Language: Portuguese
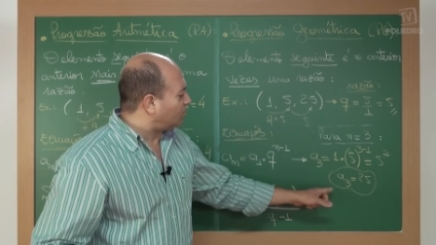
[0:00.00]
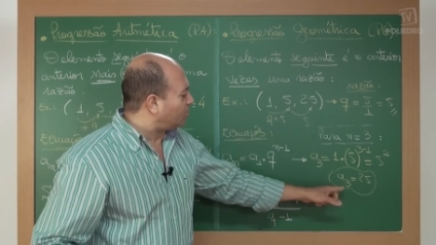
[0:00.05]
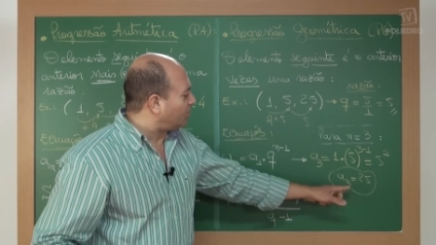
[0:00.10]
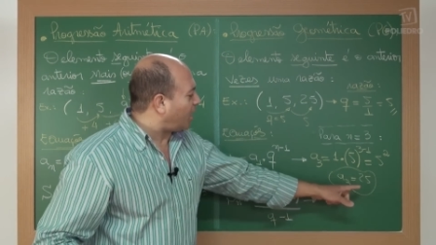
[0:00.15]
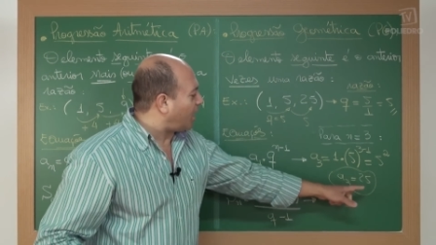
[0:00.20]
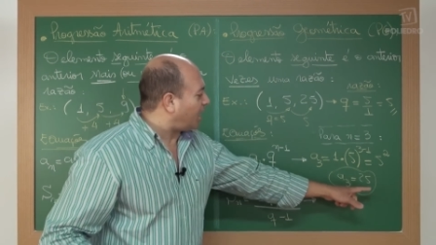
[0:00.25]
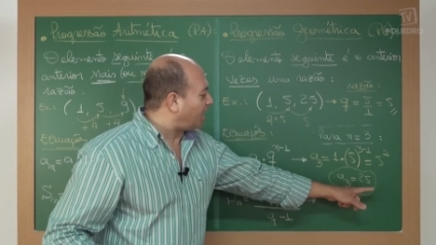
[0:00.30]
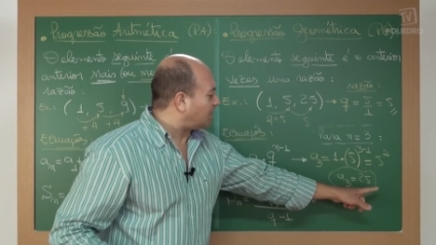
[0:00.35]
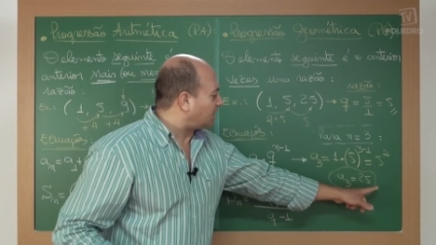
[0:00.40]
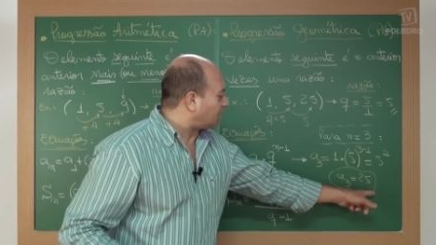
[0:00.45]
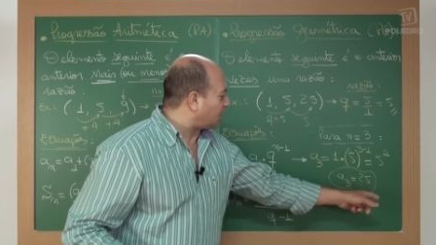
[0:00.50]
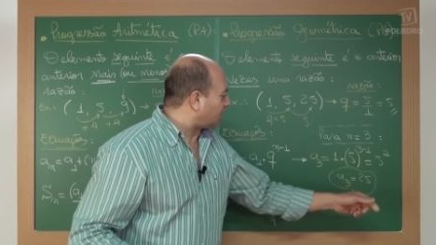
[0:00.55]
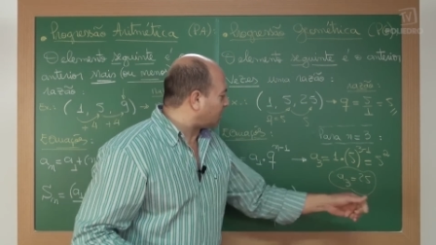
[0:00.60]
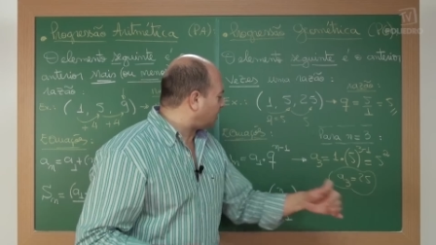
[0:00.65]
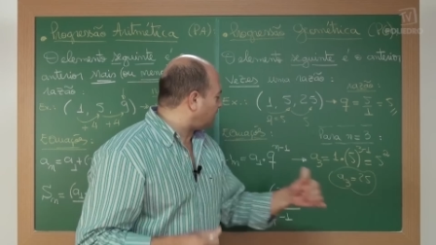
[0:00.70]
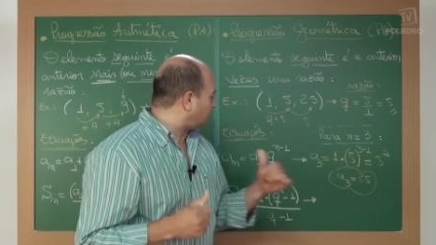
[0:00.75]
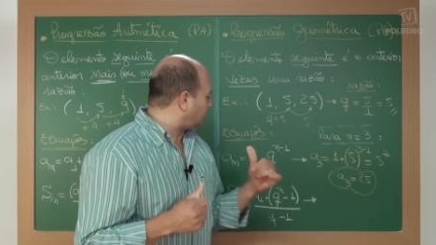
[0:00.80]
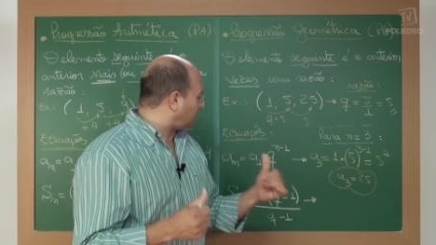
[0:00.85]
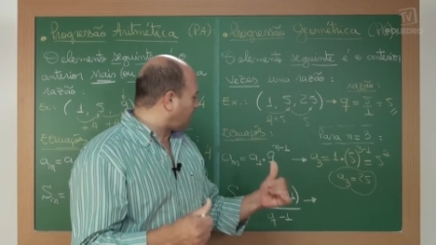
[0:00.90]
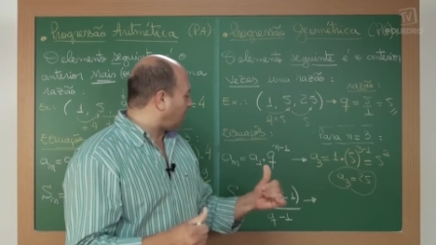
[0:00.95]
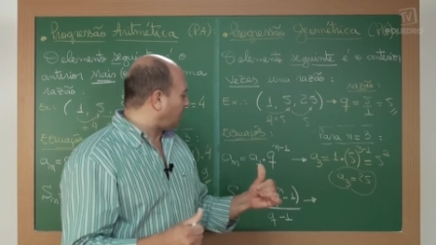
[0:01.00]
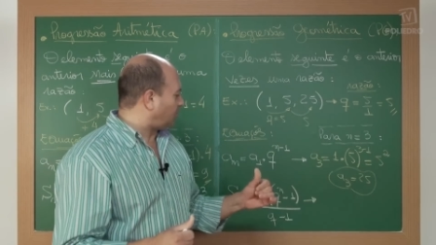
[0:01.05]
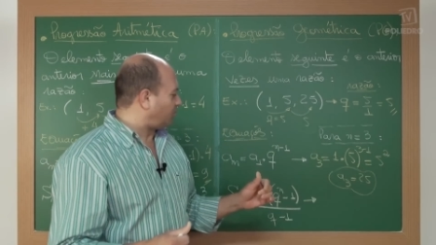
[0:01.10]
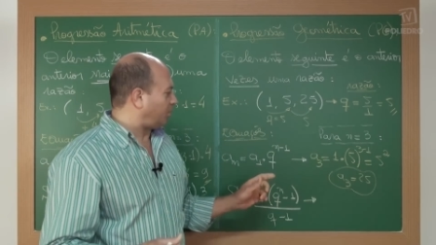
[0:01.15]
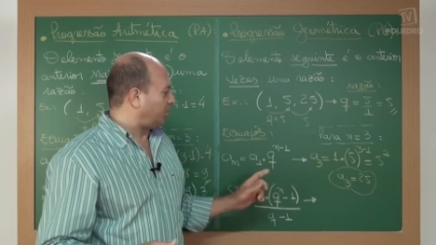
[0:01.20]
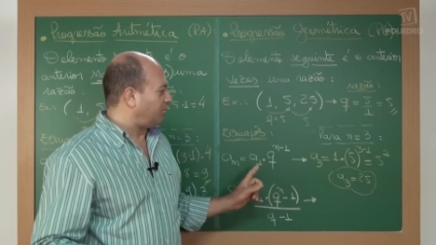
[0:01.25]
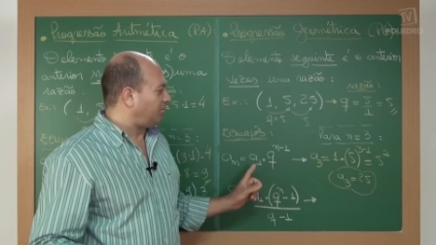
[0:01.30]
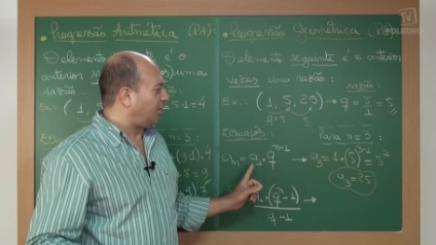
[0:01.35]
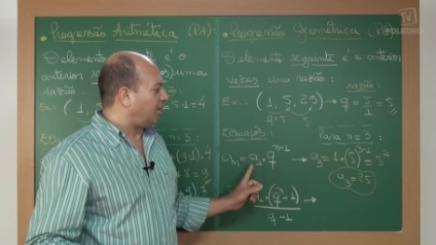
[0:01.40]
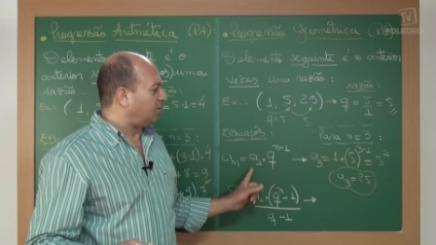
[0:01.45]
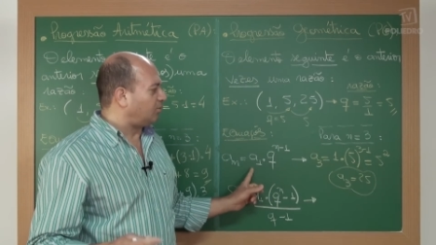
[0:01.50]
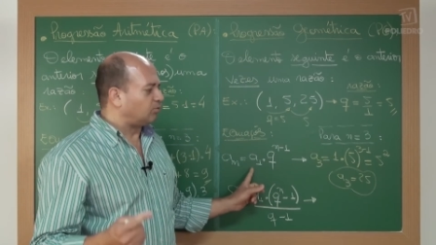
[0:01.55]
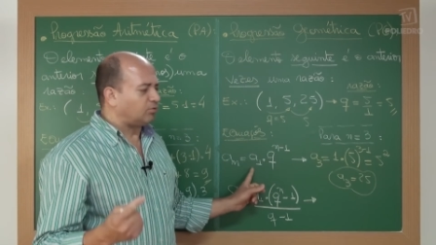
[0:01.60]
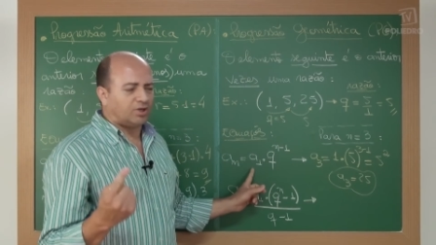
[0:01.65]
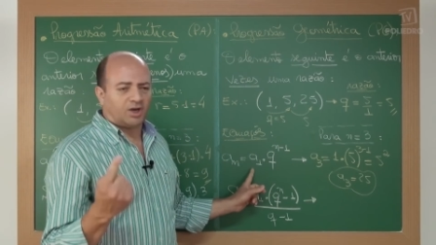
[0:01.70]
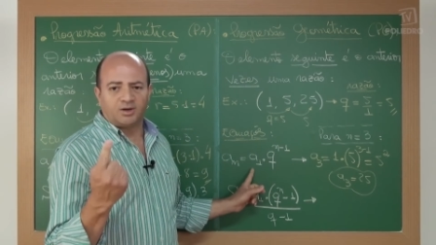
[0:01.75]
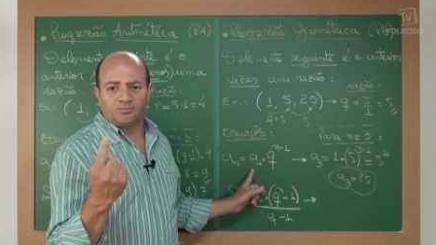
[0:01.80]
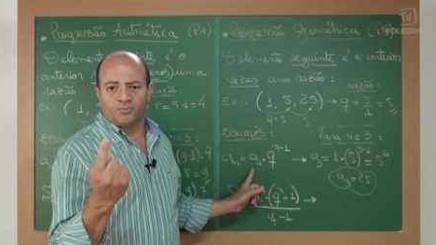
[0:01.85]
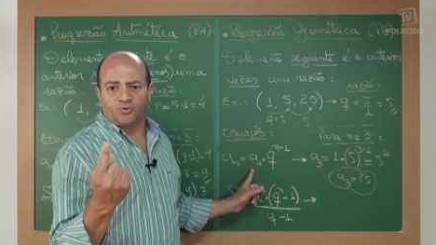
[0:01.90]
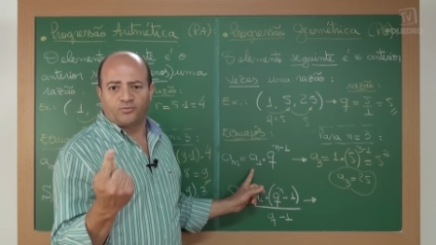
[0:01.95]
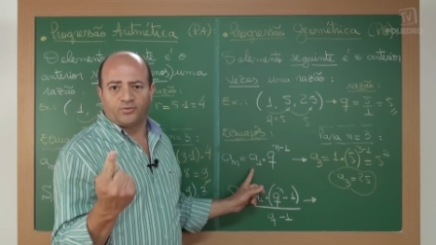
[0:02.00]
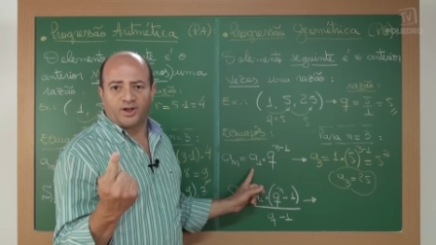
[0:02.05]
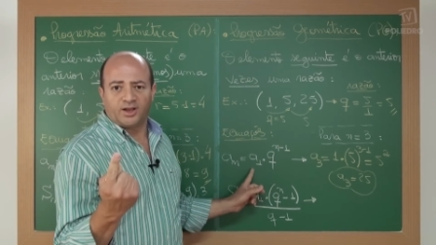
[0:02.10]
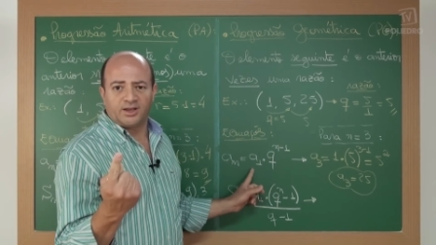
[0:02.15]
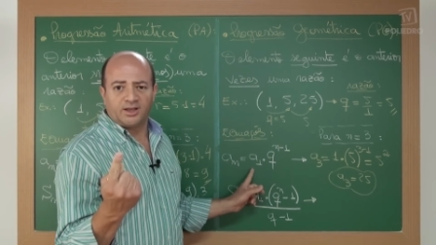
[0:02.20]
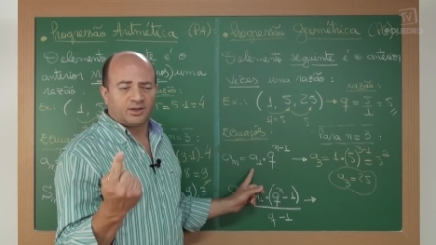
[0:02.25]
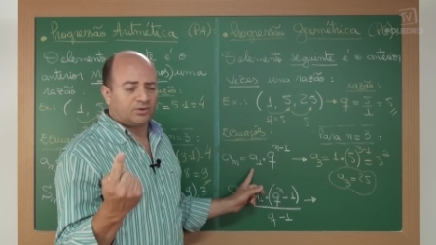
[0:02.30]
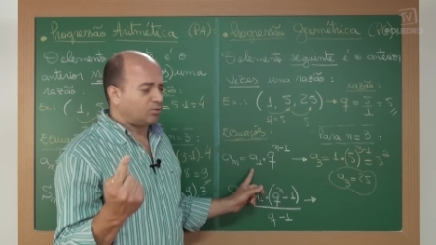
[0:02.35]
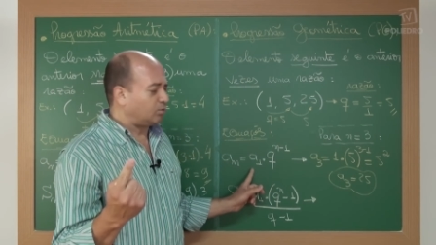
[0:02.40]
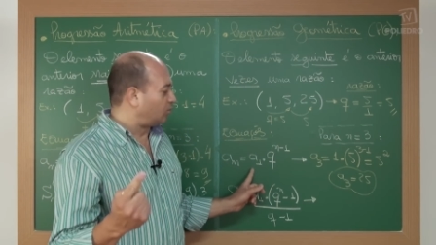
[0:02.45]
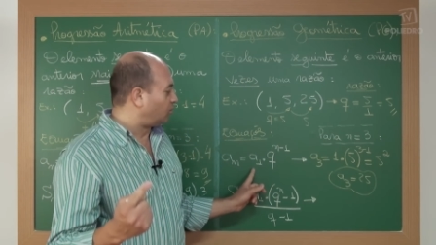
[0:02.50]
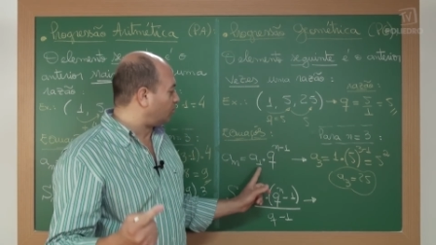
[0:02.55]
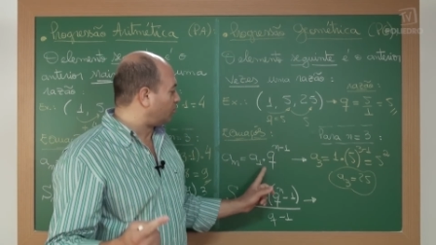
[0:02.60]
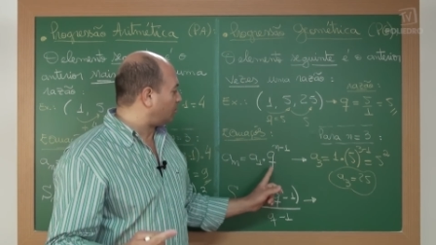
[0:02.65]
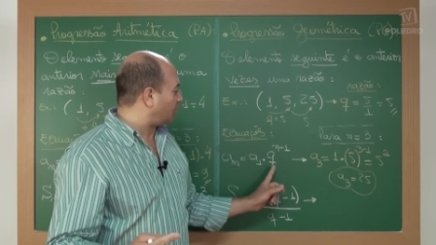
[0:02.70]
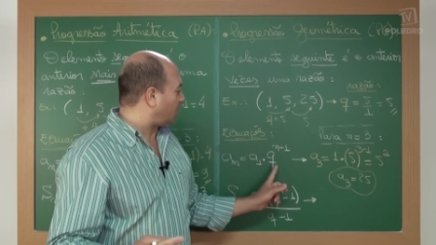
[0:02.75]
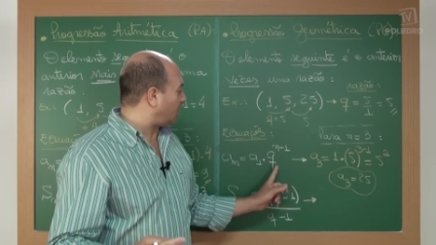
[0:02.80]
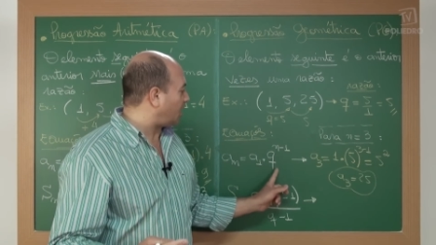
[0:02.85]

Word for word: numérica que tem primeiro termo valendo 1,